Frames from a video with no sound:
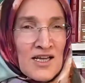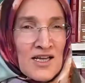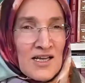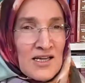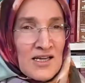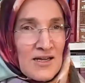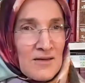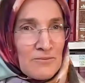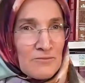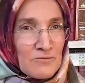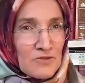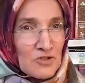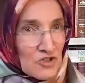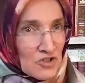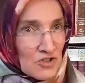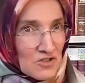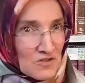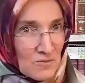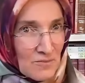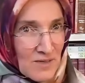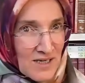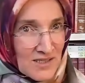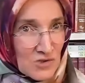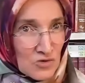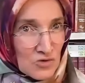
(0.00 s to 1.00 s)
hem
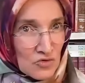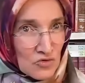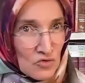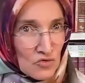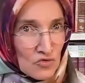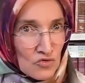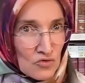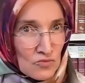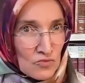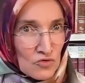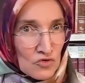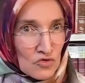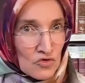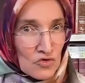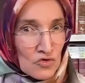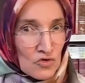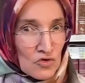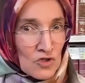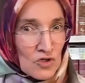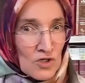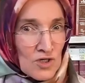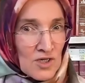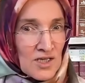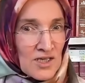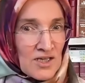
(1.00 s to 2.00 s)
işitmez
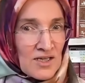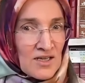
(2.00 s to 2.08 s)
sözümüzü,